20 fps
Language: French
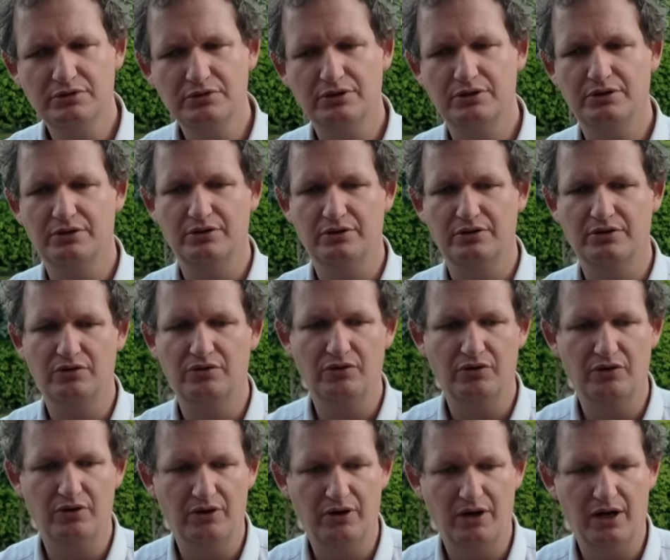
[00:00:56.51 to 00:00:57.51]

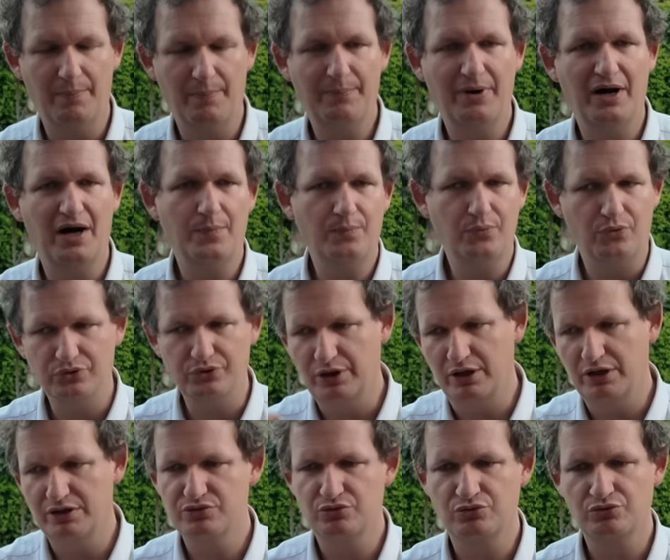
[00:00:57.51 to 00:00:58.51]
Euh, à part pour des
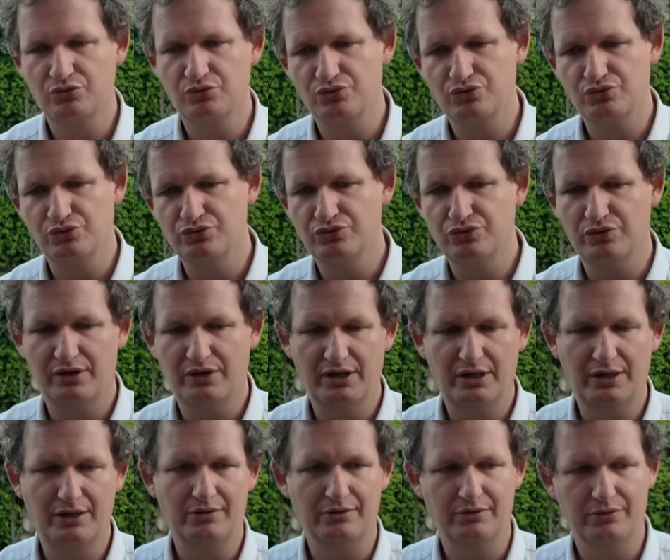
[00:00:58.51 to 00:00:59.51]
raisons
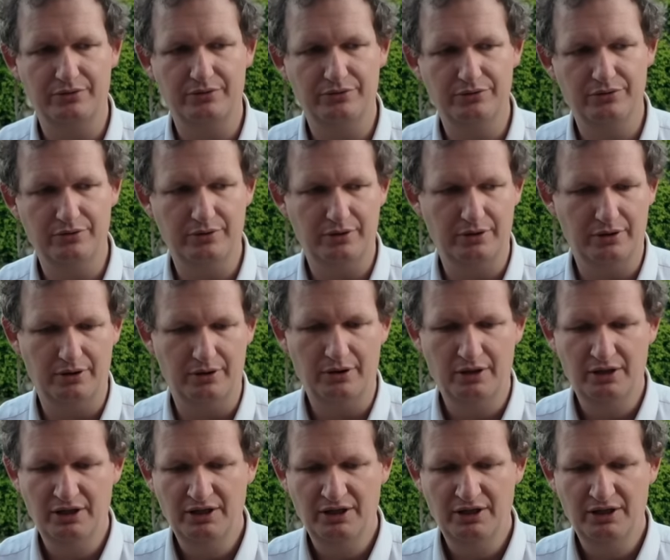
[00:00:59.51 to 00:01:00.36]
conjoncturelles de,